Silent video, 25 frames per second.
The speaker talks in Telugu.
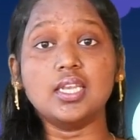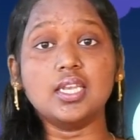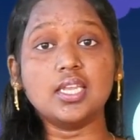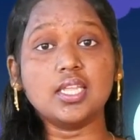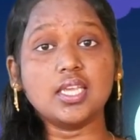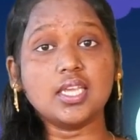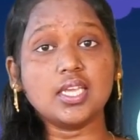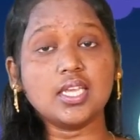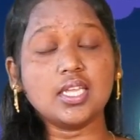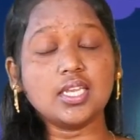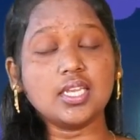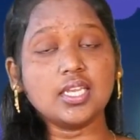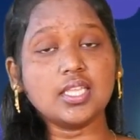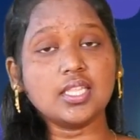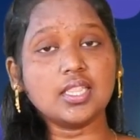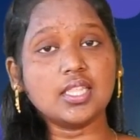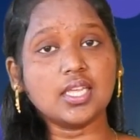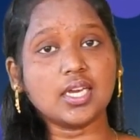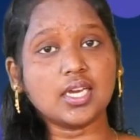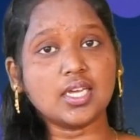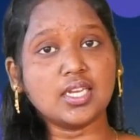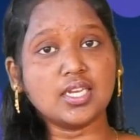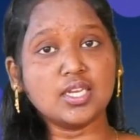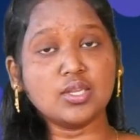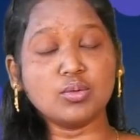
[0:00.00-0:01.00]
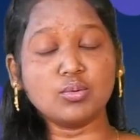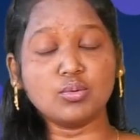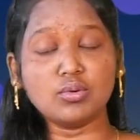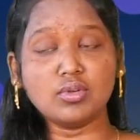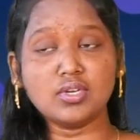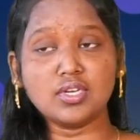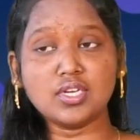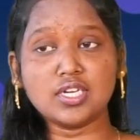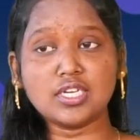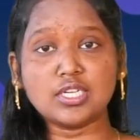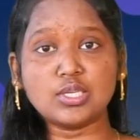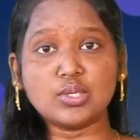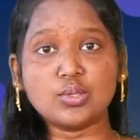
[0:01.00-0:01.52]
లేని దాన్ని
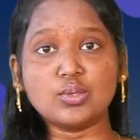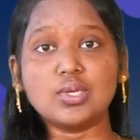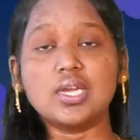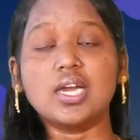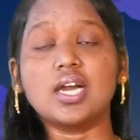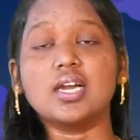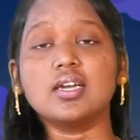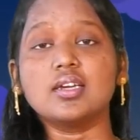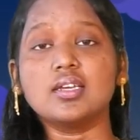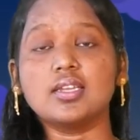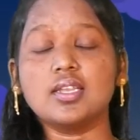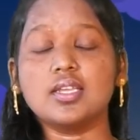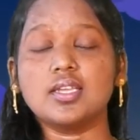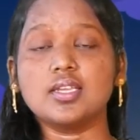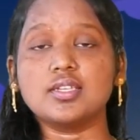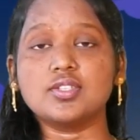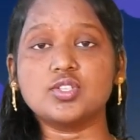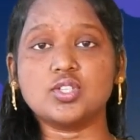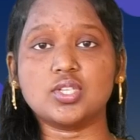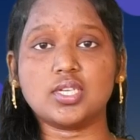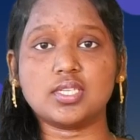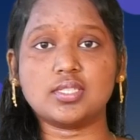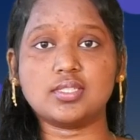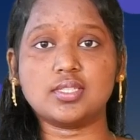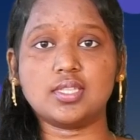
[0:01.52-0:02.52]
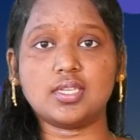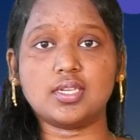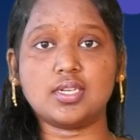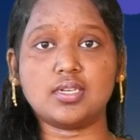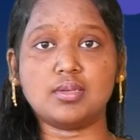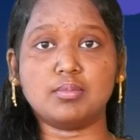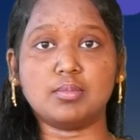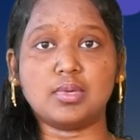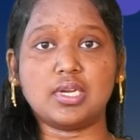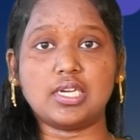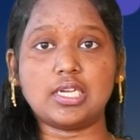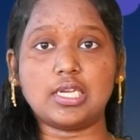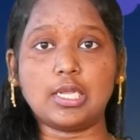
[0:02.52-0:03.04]
ఉన్నట్టుగా క్రియేట్
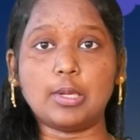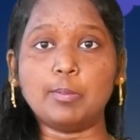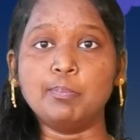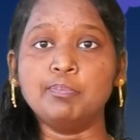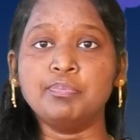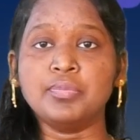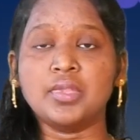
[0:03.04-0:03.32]
చేస్తారనమాట